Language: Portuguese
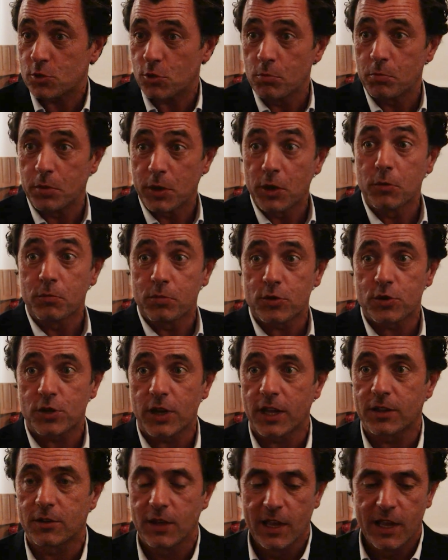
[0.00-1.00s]
cumprir o
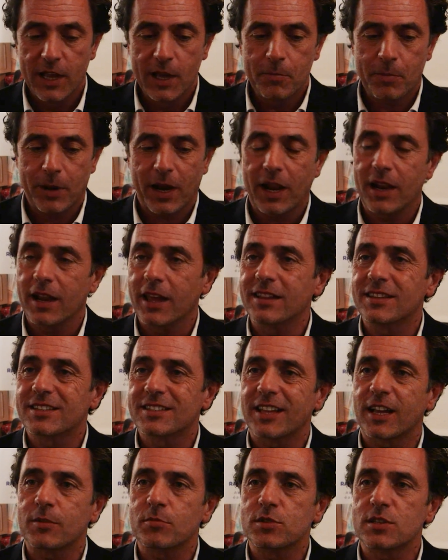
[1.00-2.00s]
projeto. Para além de
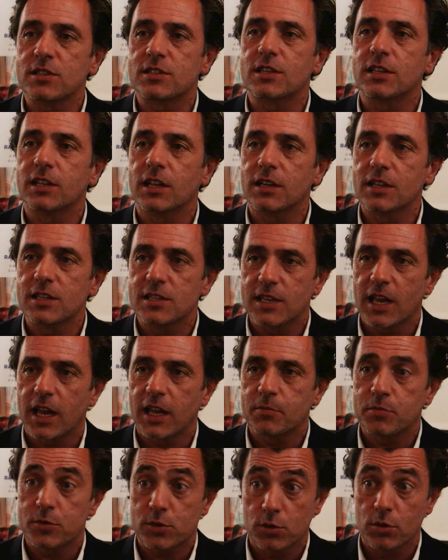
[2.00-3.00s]
estarmos a
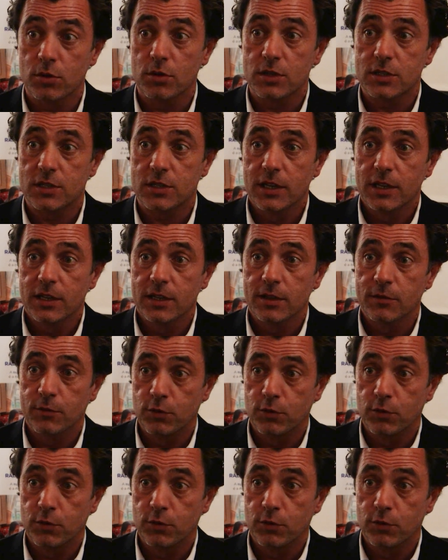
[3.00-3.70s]
sinalizar pessoas eh,